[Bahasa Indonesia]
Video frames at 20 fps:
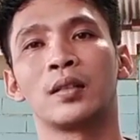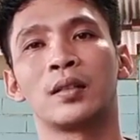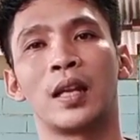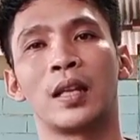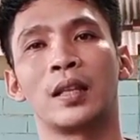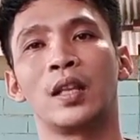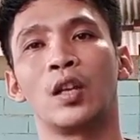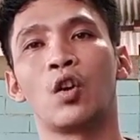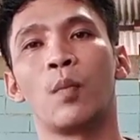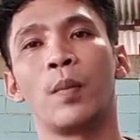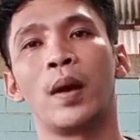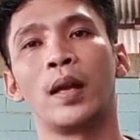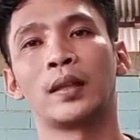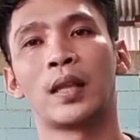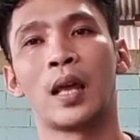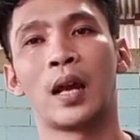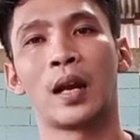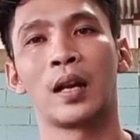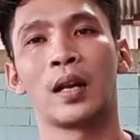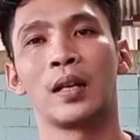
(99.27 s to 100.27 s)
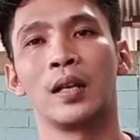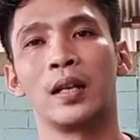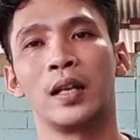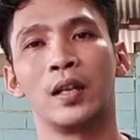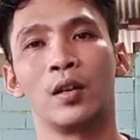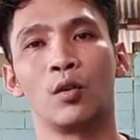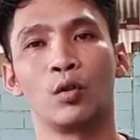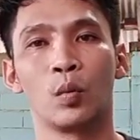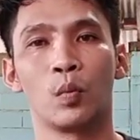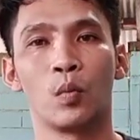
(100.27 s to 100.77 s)
chat di komentar
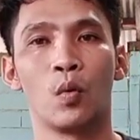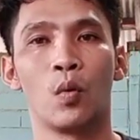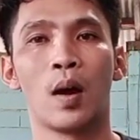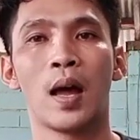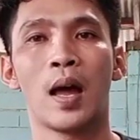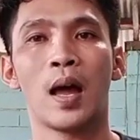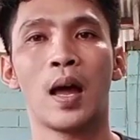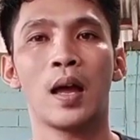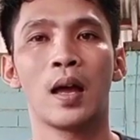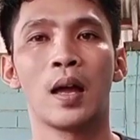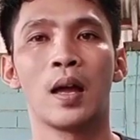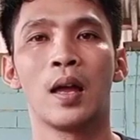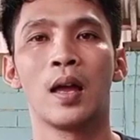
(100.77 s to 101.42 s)
di YouTube gua